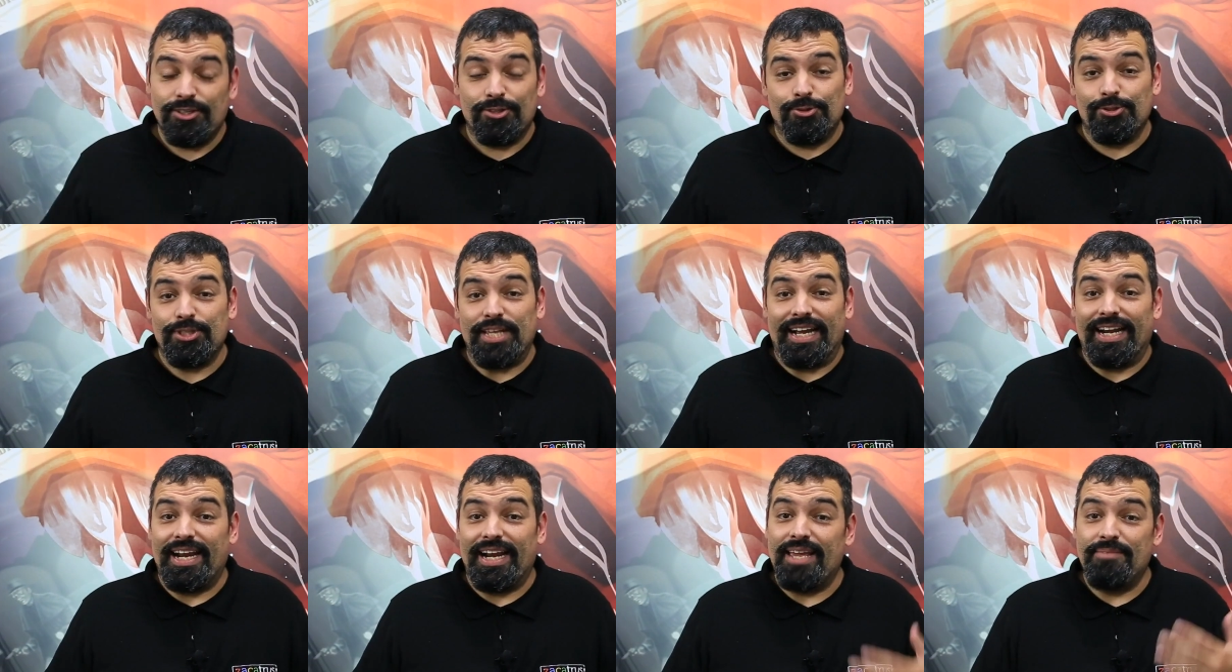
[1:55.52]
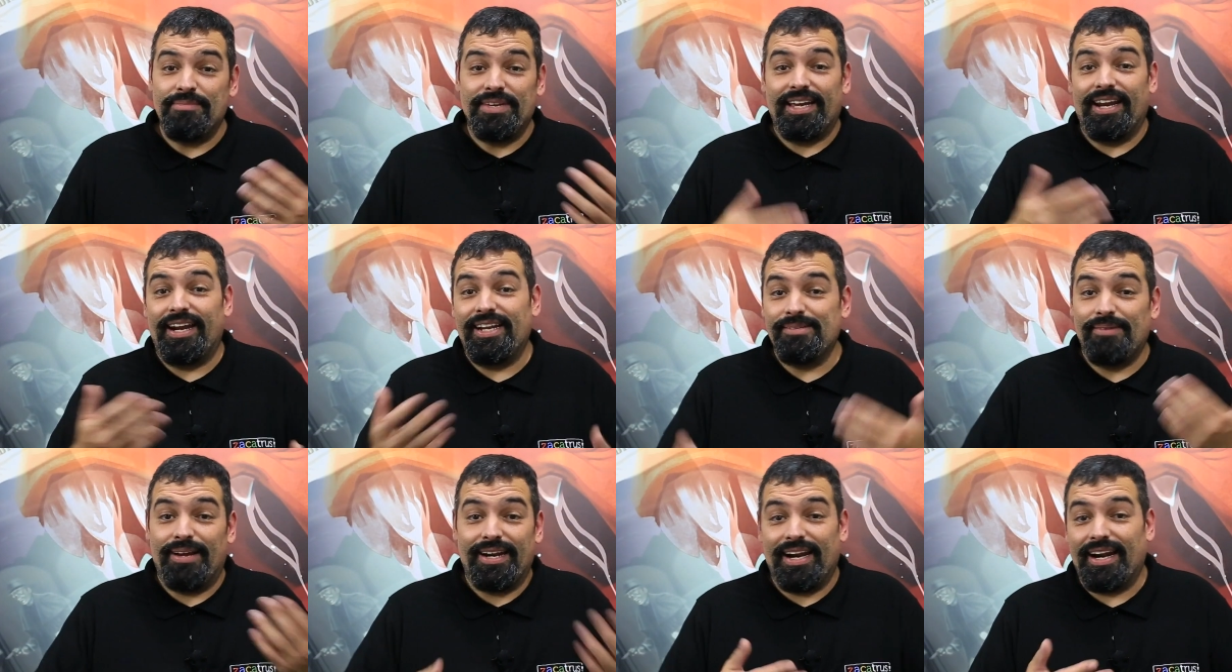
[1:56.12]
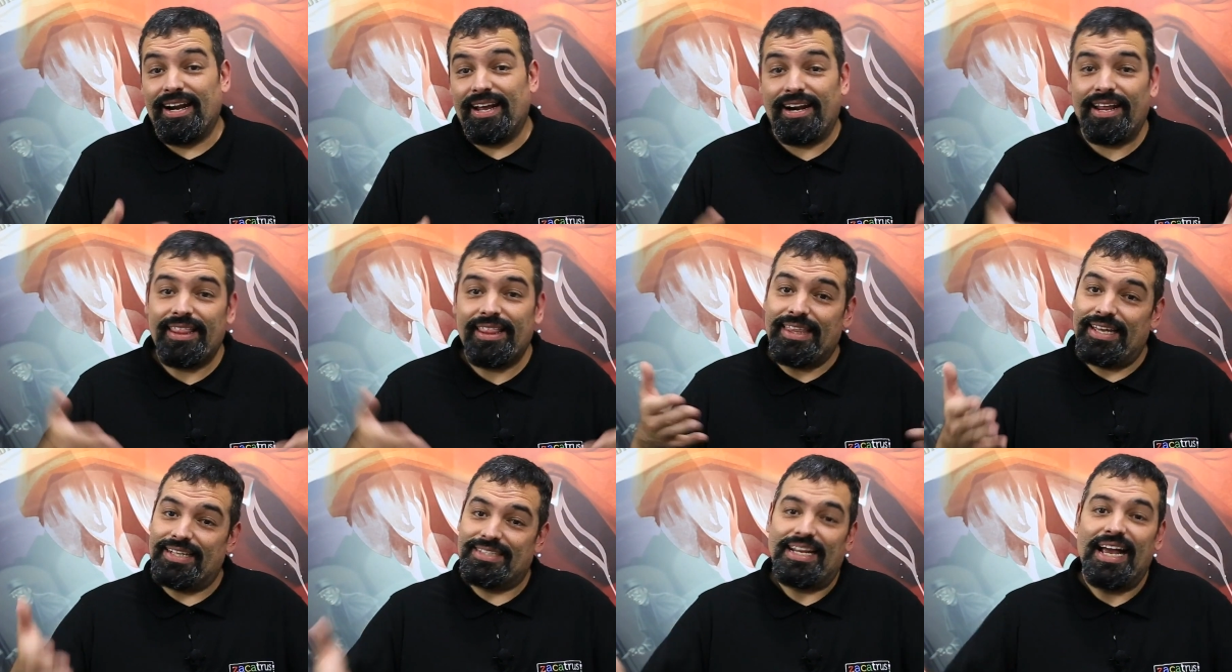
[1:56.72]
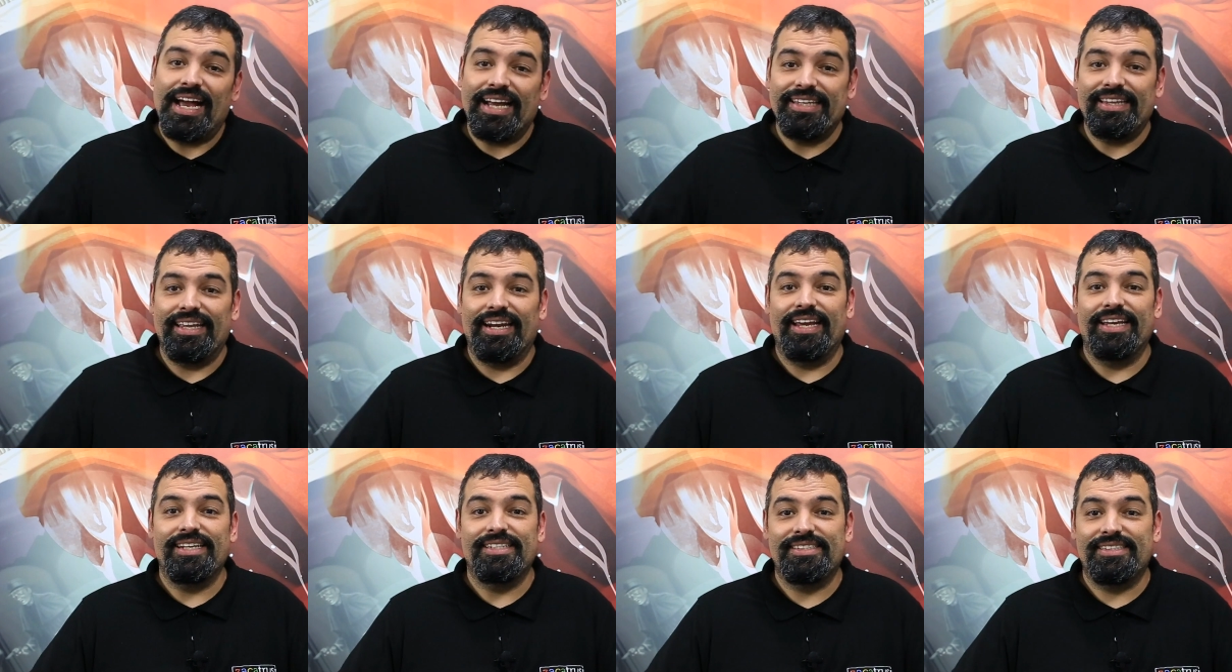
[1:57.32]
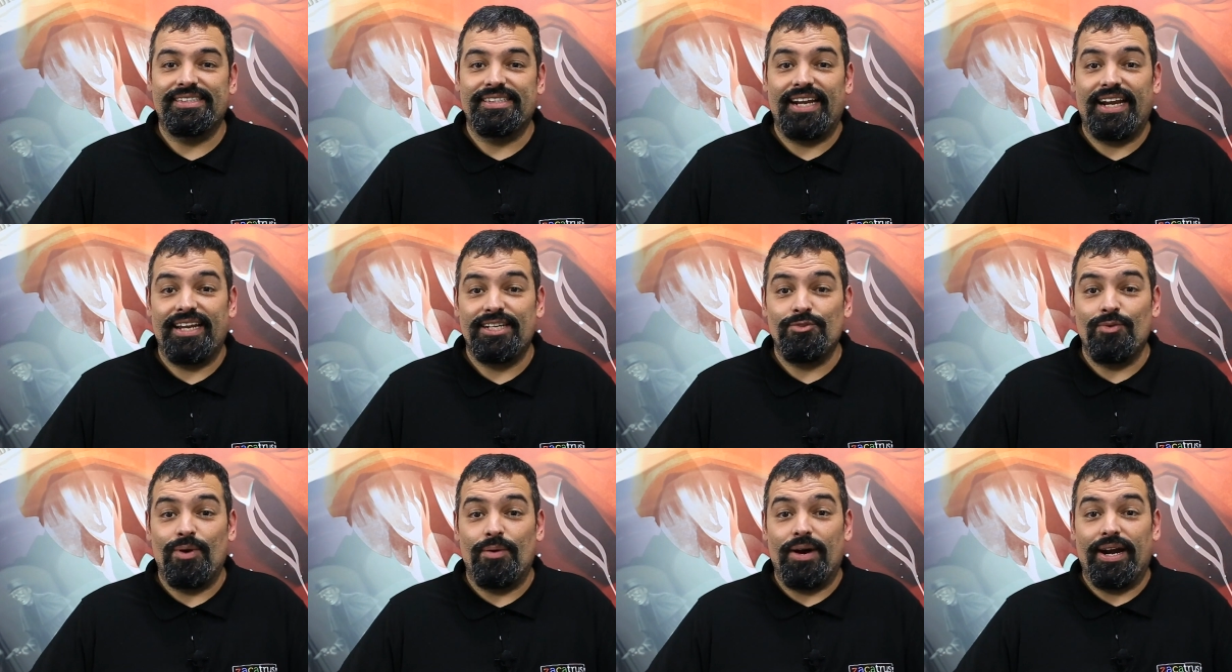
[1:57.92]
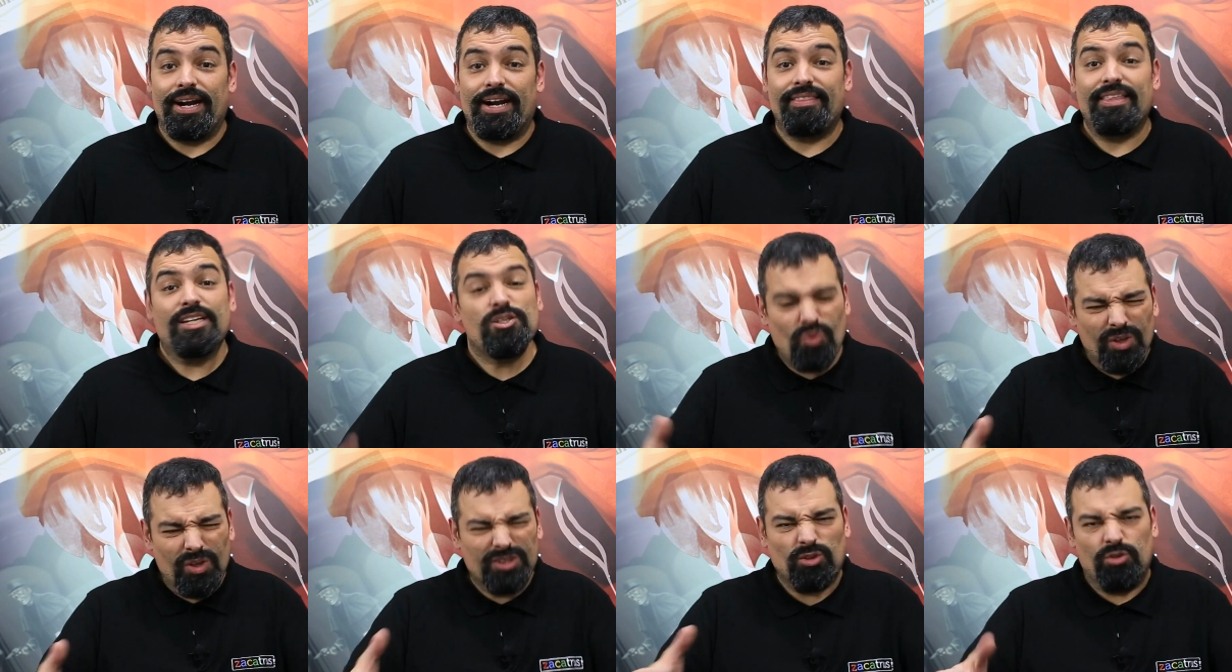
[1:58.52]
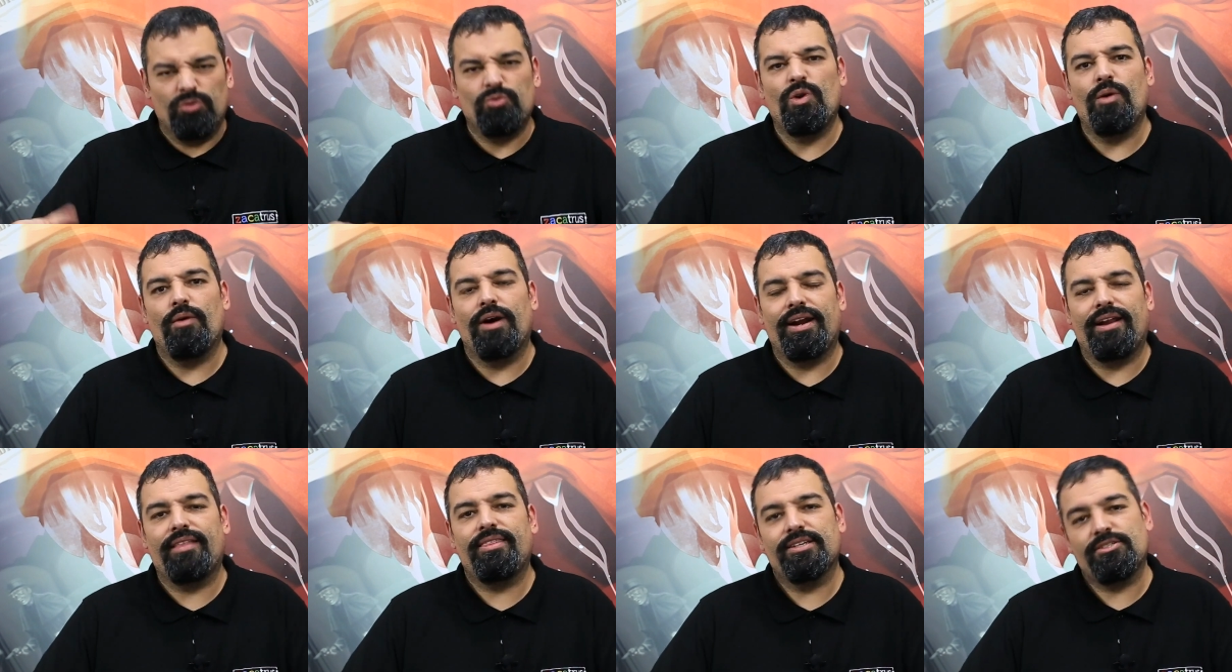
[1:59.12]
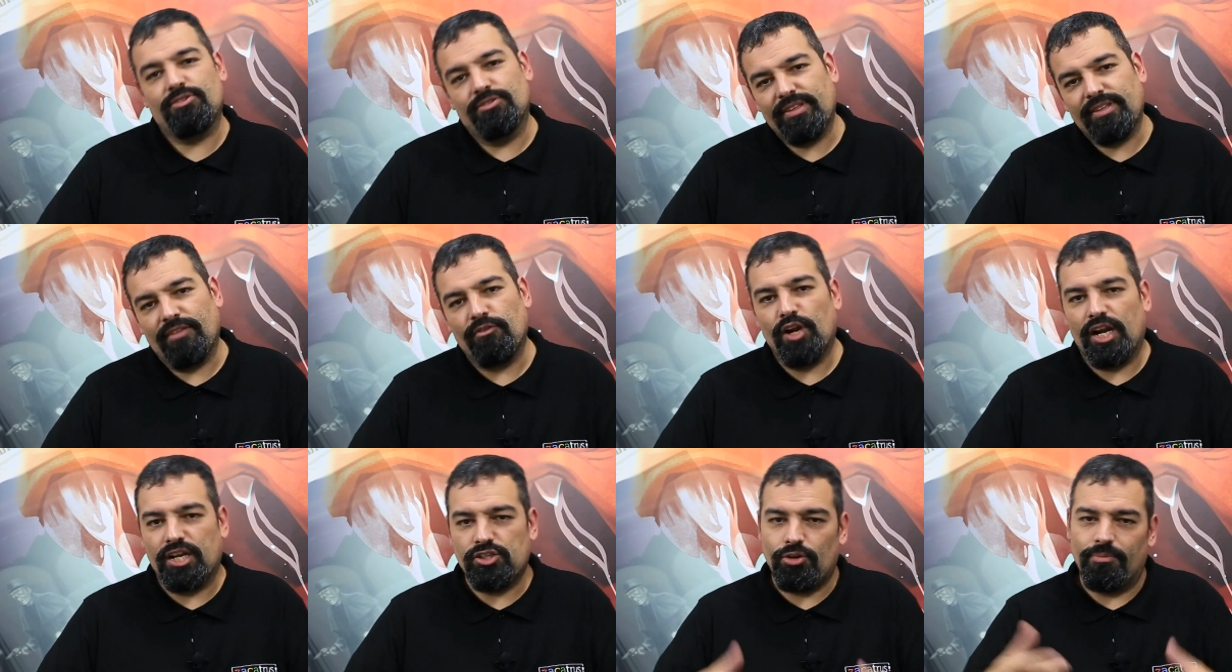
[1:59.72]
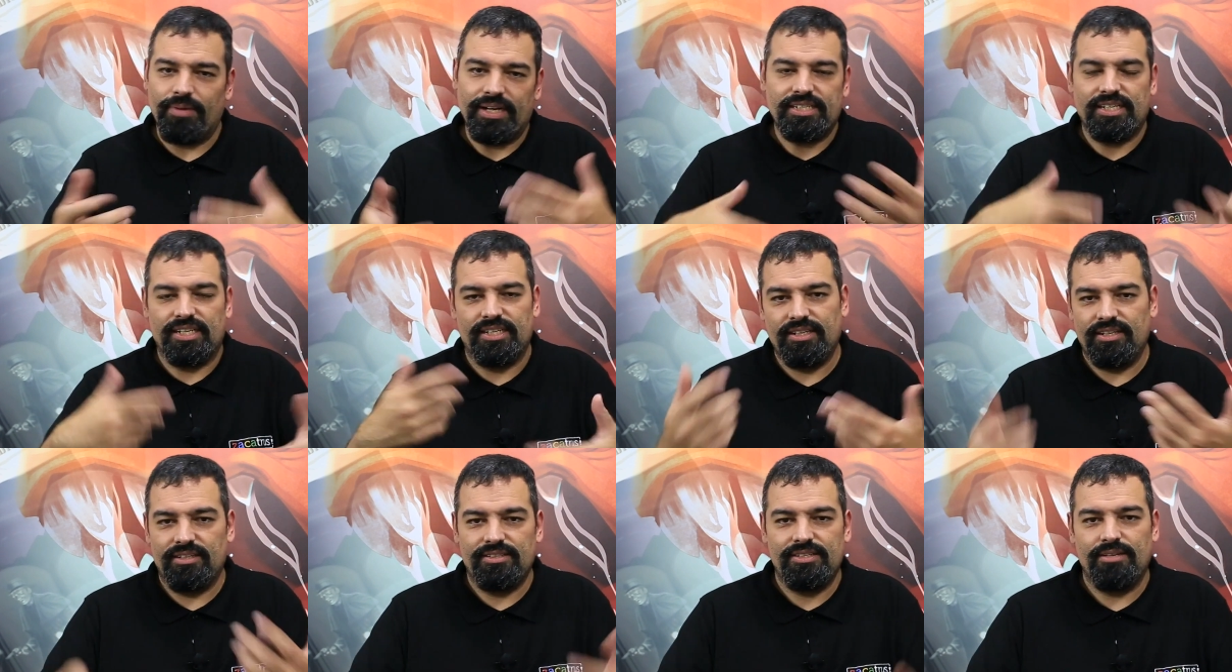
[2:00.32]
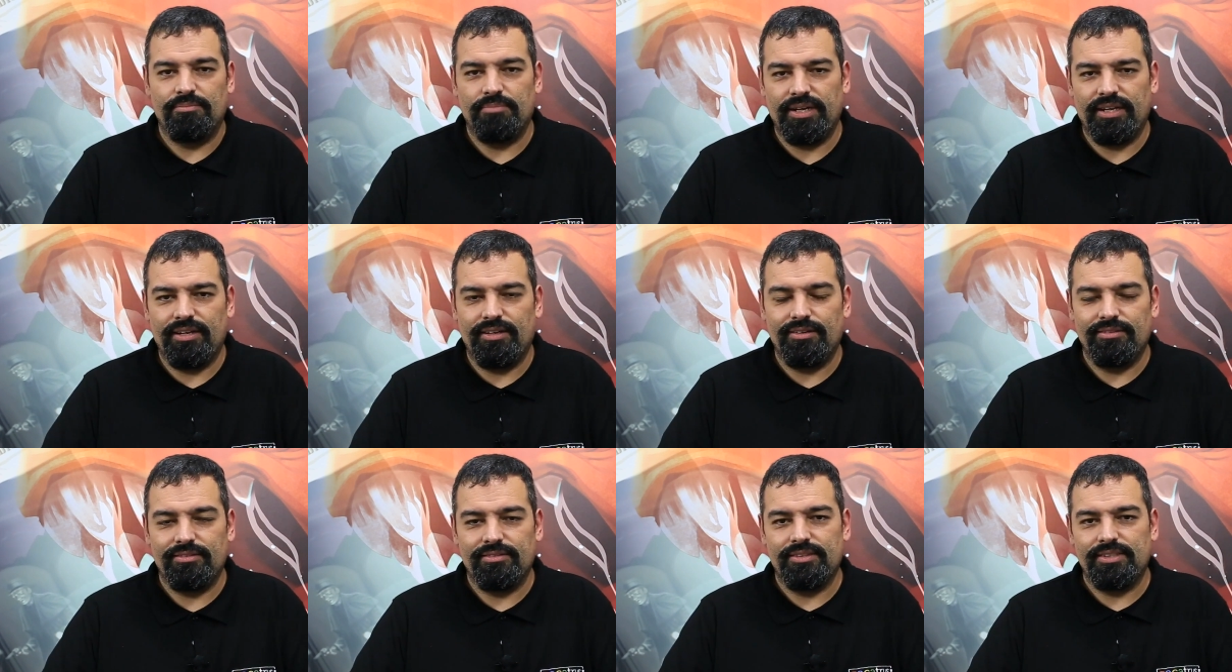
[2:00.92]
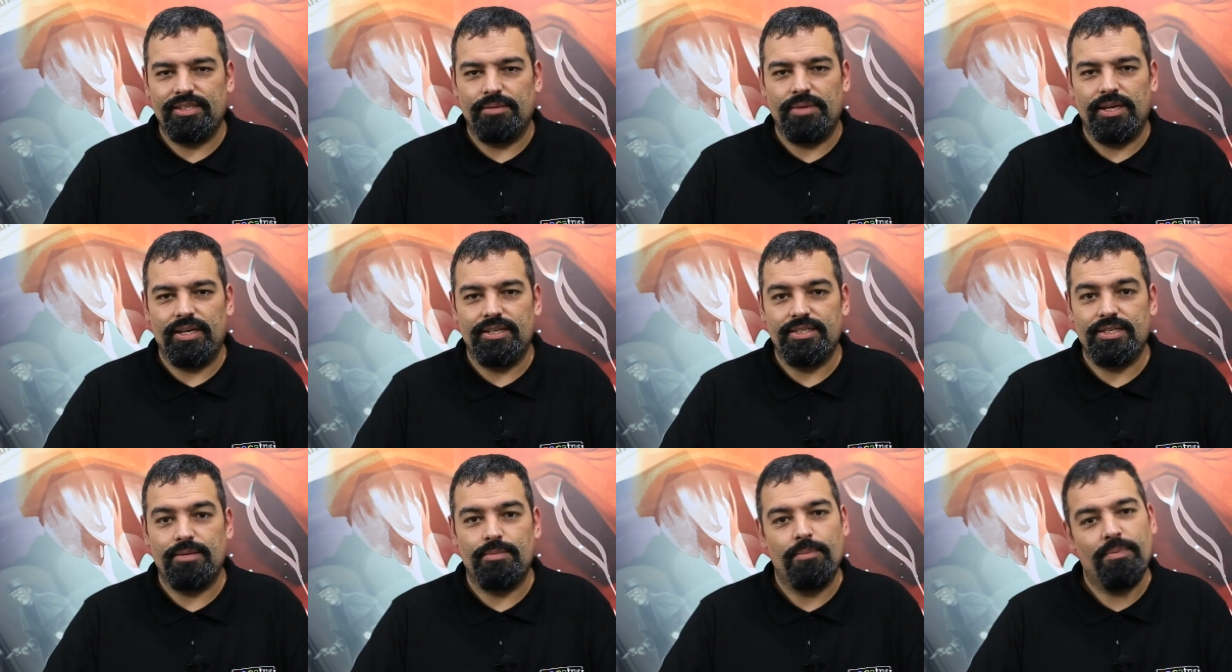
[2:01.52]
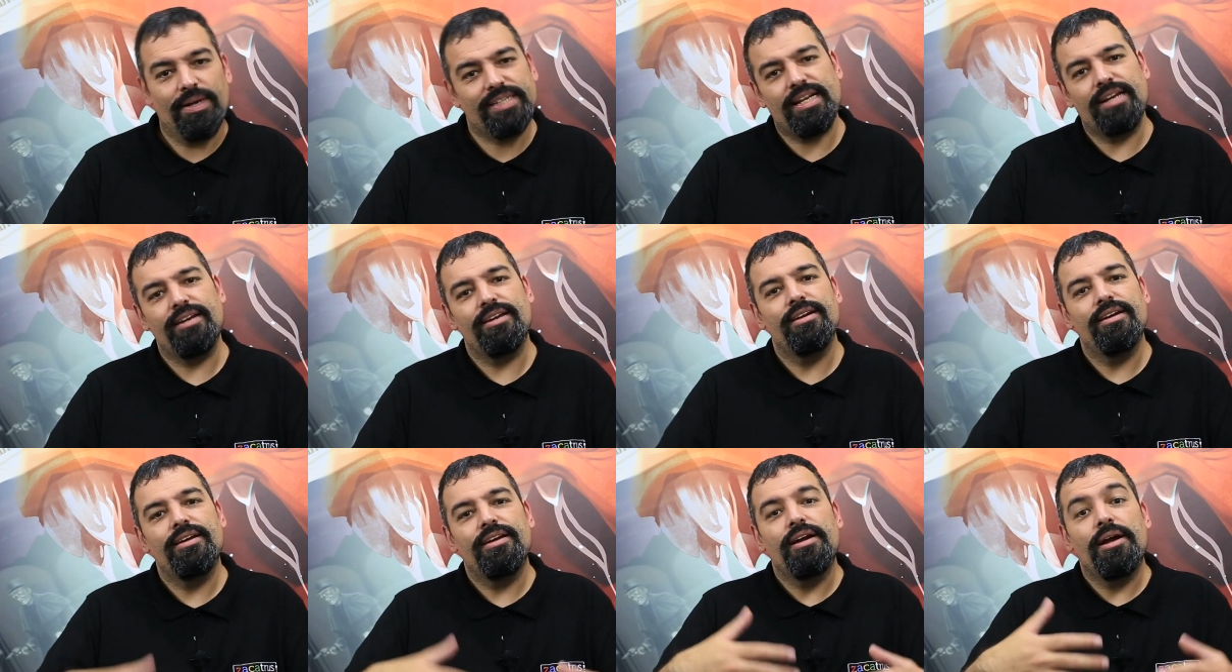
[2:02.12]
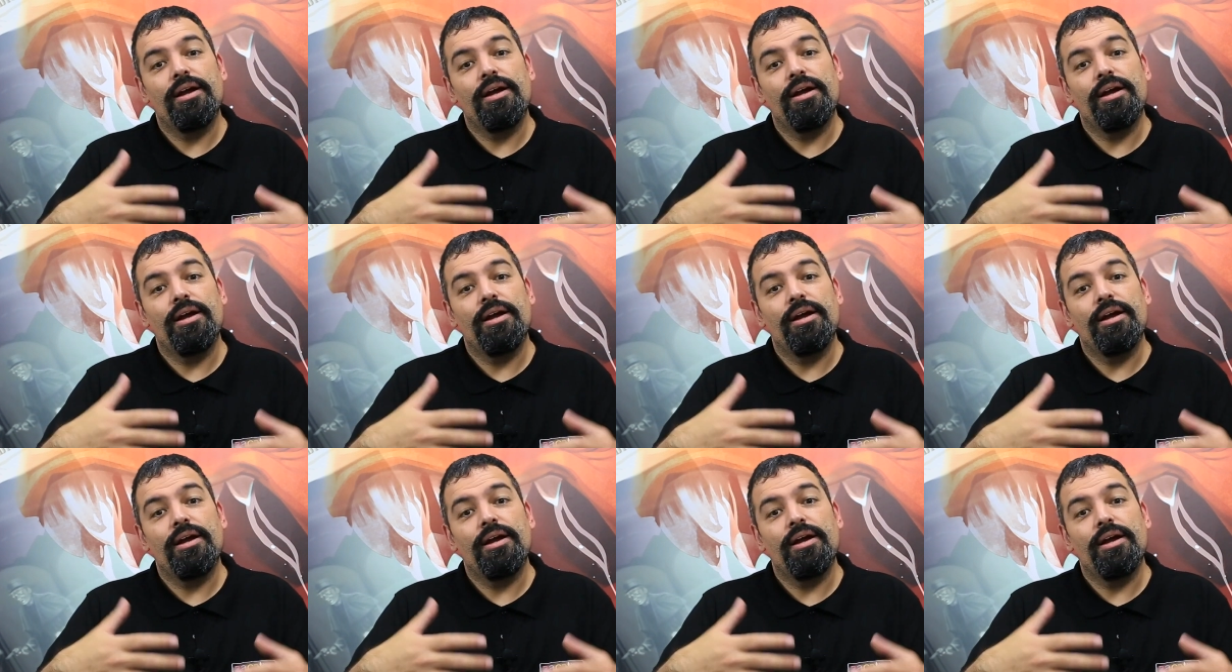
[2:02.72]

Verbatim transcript: Si os gusta Claim y queréis variar las razas, aquí tenéis tres nuevas razas, cuatro nuevas razas, contando las sombras que siempre se me, se me pasan,